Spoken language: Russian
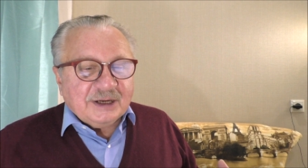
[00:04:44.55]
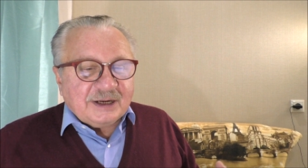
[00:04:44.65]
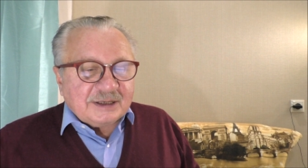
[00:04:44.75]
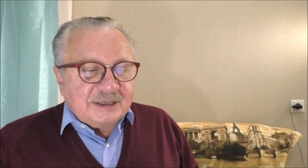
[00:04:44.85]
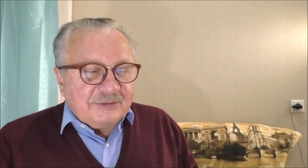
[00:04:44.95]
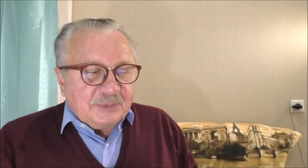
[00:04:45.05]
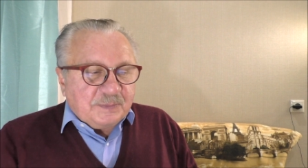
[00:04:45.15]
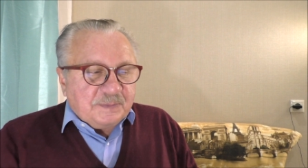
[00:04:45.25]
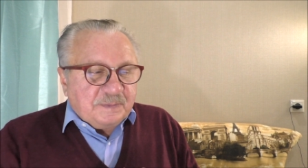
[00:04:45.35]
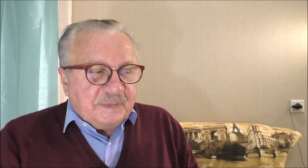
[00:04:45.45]
когда вы
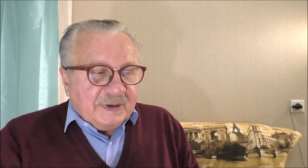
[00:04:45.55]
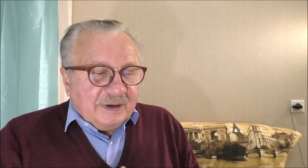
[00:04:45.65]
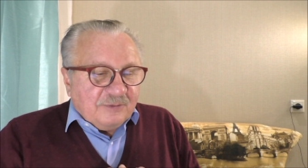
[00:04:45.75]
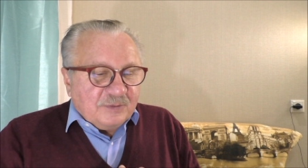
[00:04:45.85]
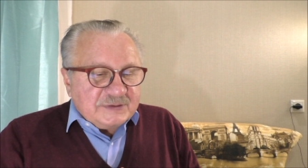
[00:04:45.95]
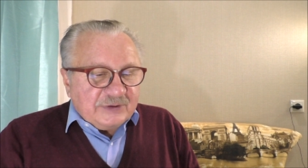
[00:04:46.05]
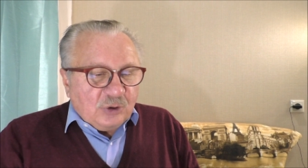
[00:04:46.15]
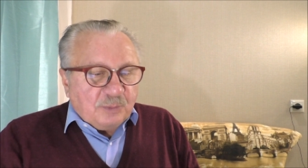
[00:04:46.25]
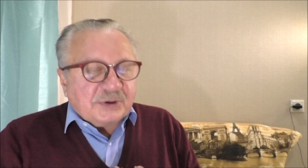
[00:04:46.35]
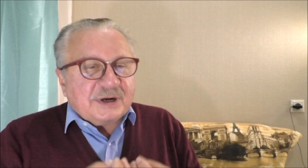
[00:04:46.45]
в
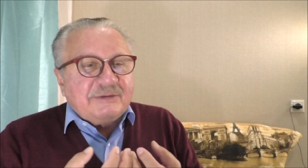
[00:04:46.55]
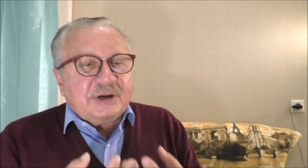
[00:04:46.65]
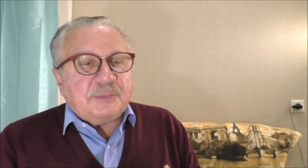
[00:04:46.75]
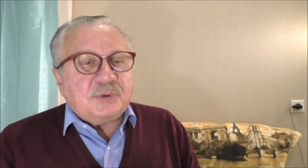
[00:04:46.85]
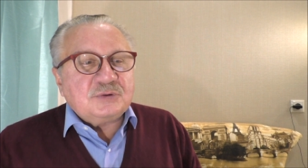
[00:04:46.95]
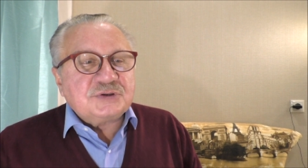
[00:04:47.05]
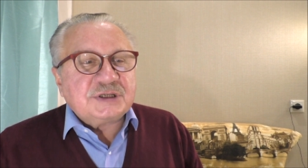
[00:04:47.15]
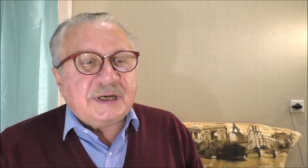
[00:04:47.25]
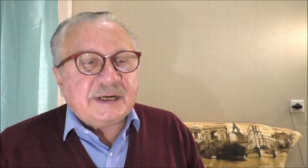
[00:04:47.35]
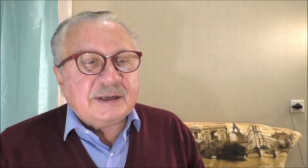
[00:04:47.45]
свое правое
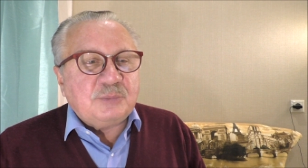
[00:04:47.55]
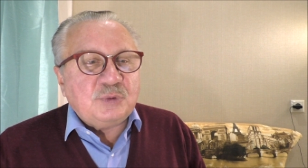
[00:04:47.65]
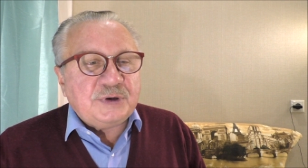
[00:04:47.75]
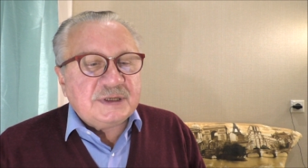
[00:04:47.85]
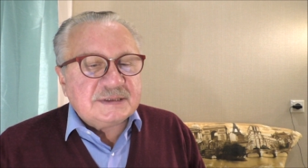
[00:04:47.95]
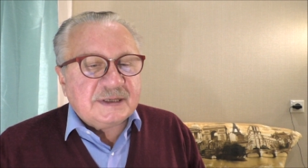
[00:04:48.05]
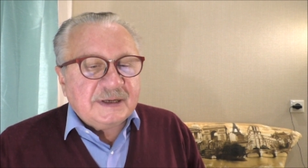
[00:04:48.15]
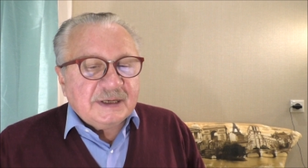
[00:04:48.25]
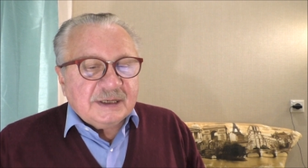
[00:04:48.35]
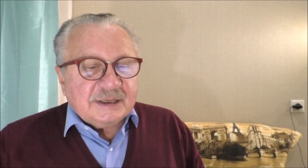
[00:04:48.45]
полушарие будете
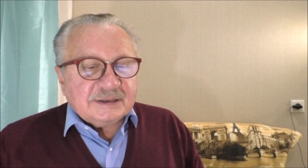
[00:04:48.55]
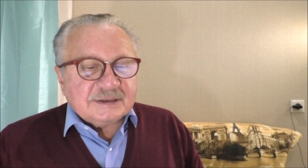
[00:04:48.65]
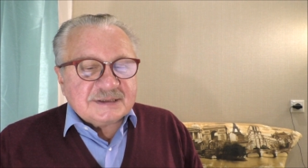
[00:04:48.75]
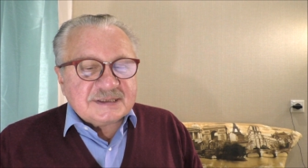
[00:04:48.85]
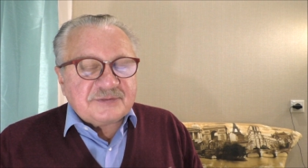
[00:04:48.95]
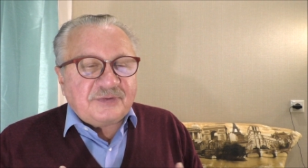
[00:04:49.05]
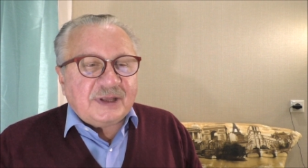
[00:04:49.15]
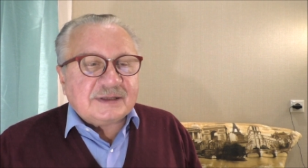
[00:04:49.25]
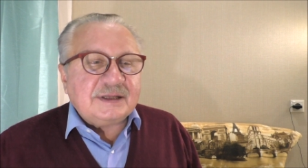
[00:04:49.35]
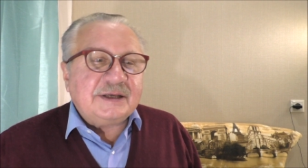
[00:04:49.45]
э,
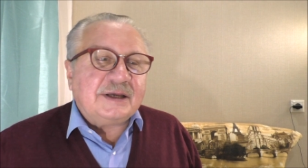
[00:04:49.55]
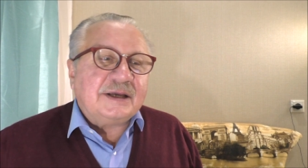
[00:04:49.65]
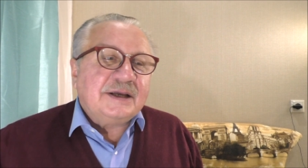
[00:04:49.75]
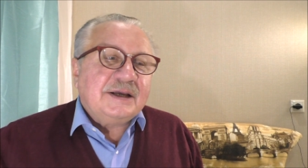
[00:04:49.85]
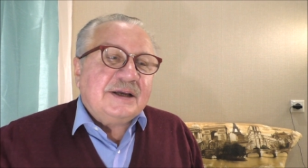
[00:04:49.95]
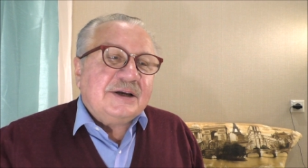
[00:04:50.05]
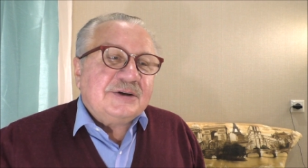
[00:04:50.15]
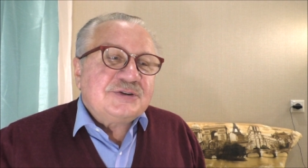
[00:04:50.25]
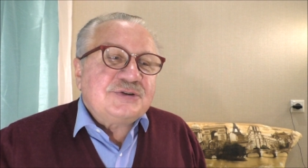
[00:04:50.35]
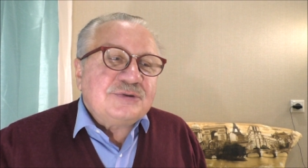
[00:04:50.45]
светлые,
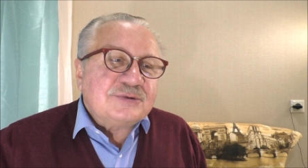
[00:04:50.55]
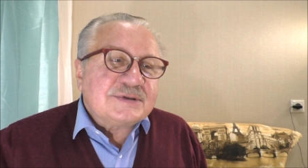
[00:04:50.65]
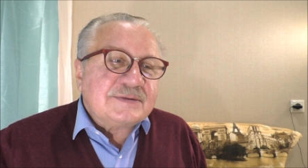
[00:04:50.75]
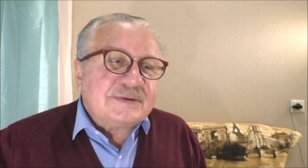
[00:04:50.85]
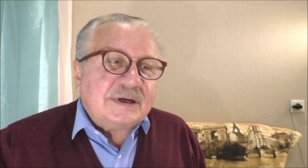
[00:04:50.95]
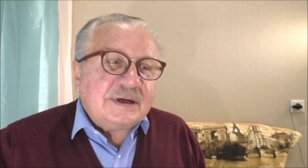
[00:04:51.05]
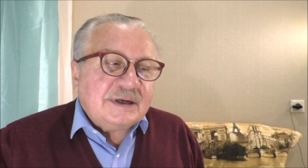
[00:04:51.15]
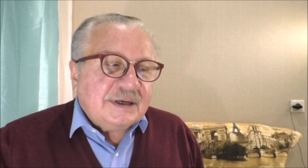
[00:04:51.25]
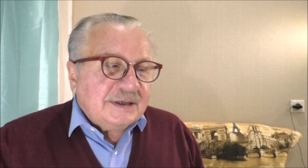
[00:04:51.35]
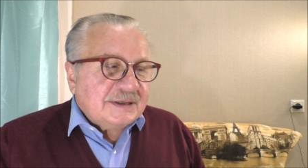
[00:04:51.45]
чувства
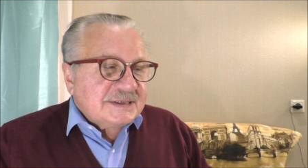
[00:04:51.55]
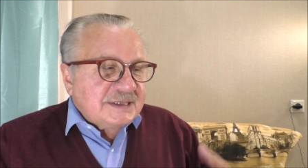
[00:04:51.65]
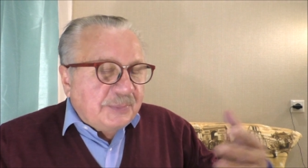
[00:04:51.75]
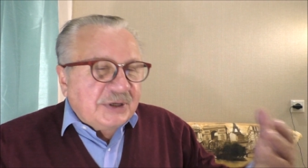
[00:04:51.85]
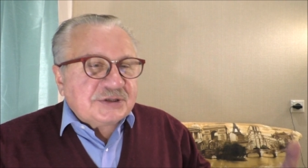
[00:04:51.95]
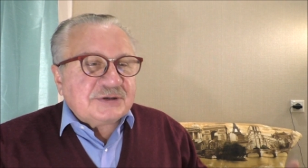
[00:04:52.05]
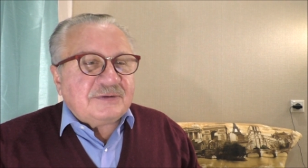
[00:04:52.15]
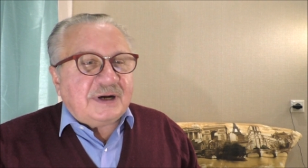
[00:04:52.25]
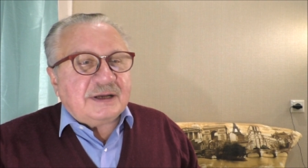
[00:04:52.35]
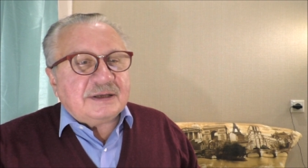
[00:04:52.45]

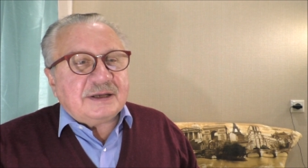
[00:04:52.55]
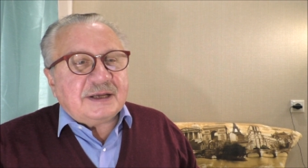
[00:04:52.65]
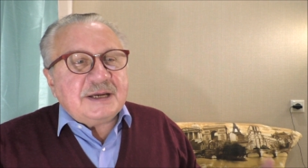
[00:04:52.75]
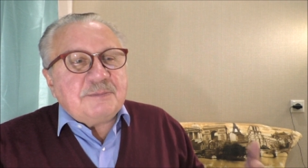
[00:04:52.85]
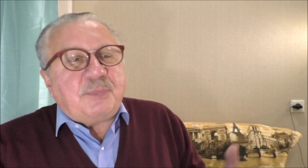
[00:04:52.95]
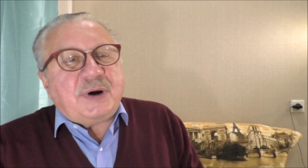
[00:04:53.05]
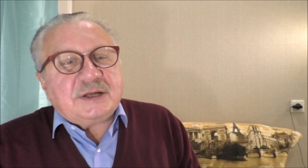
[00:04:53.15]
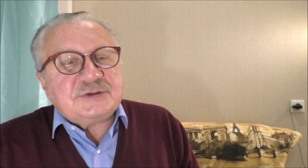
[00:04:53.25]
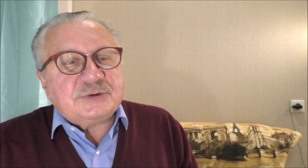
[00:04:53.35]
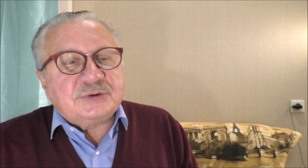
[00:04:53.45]
сопереживание,
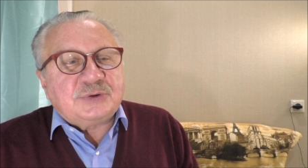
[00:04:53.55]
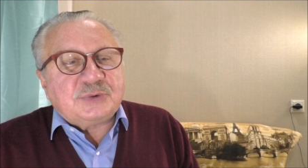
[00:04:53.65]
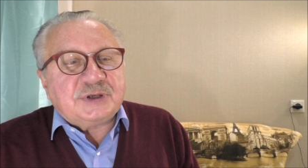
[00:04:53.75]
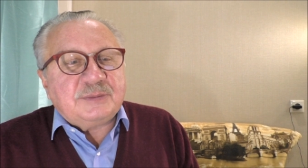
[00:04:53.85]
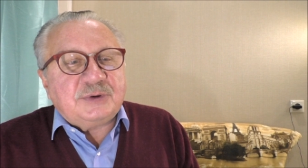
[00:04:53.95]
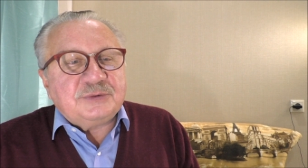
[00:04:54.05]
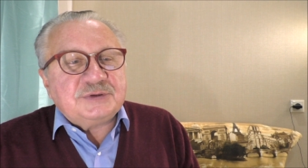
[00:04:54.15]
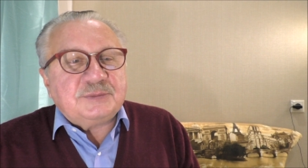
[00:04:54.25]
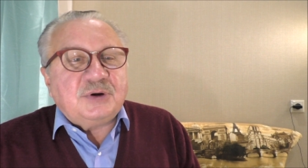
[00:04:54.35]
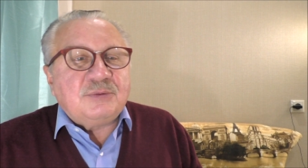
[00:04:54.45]
эмпатию к другим
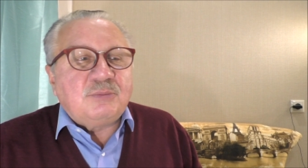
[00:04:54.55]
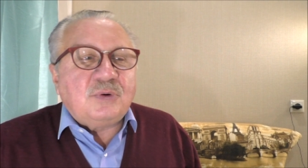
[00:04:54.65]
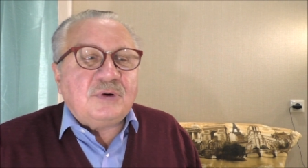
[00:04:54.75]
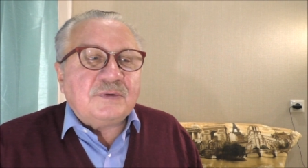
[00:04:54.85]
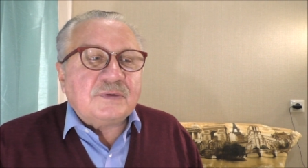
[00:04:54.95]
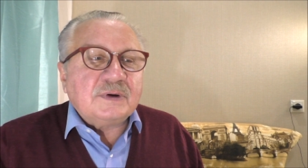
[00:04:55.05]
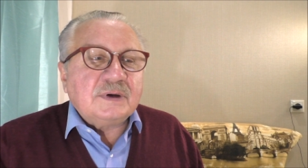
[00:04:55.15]
людям, любовь,